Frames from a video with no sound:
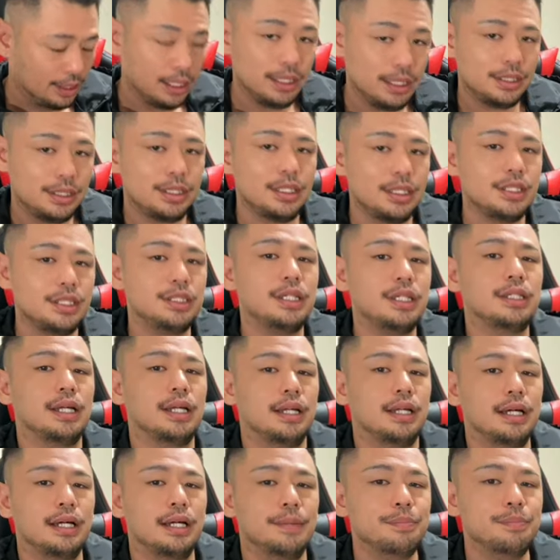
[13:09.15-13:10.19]
配信して
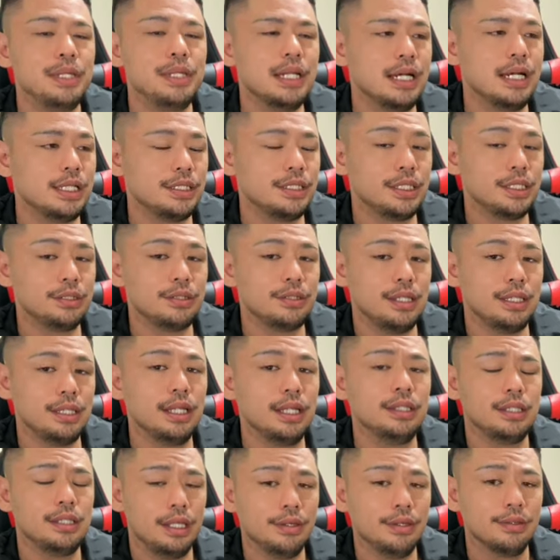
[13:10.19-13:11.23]
たらミラーしてく
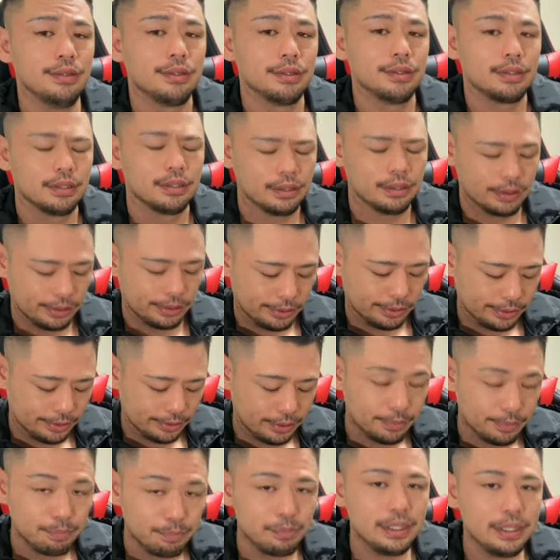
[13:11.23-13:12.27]
れたんだよ。
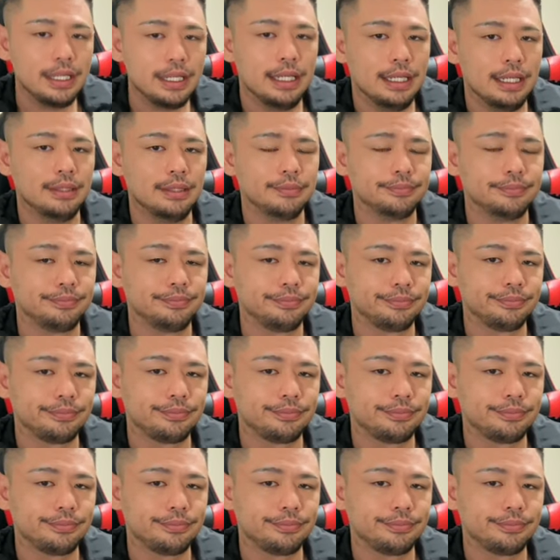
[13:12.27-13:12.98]
ミラー